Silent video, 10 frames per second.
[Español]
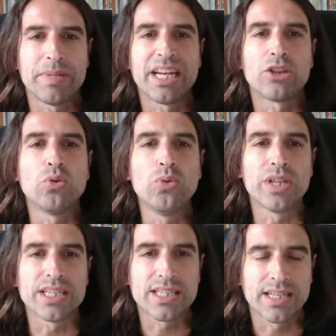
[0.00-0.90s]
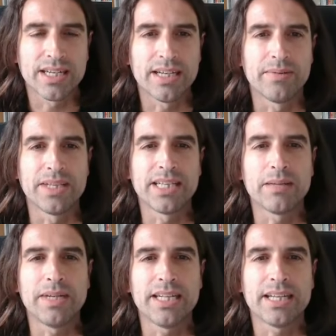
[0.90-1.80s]
virtudes,
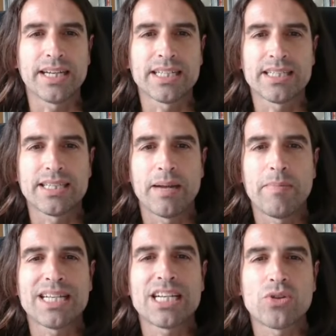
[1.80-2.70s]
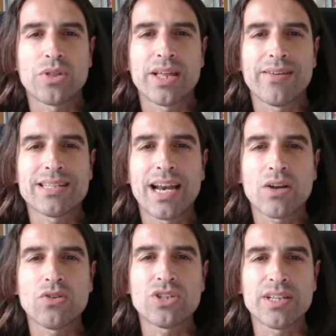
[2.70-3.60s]
evidentemente, que están más asociadas a
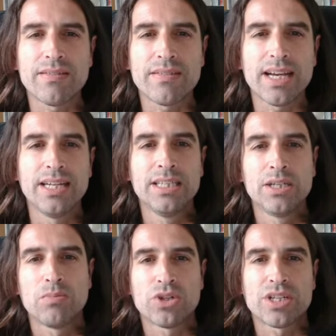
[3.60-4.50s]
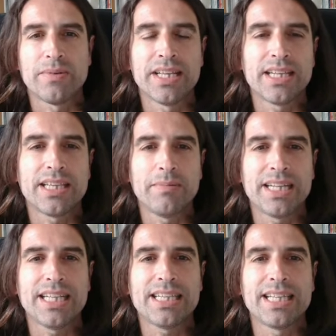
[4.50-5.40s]
la conciencia, pues
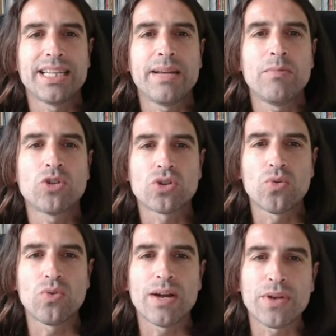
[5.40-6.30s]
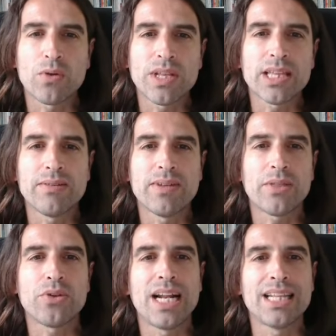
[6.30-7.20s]
evidentemente tendremos una frecuencia
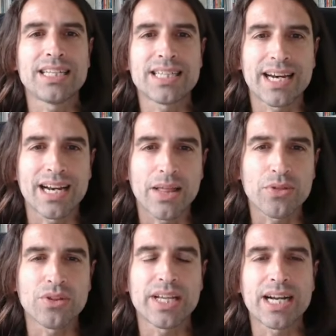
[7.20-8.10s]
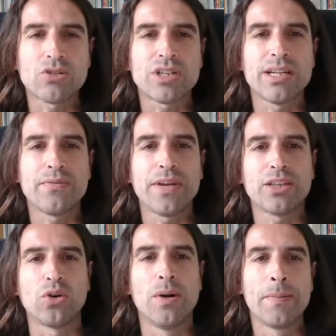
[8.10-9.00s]
vibracional de esa relación de causa y
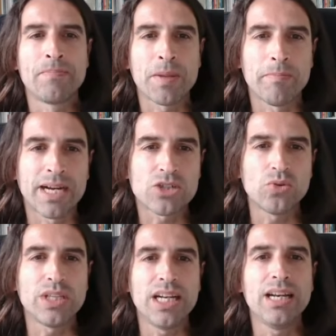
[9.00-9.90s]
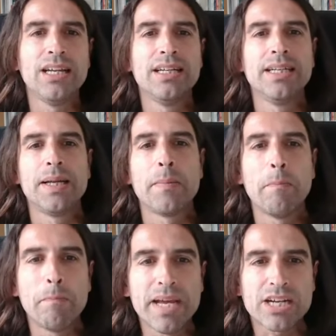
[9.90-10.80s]
efecto más sutil
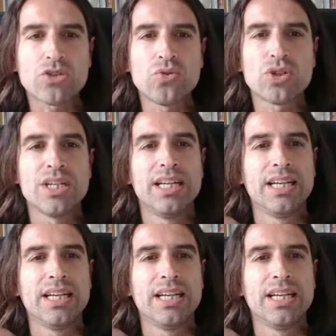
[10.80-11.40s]
versus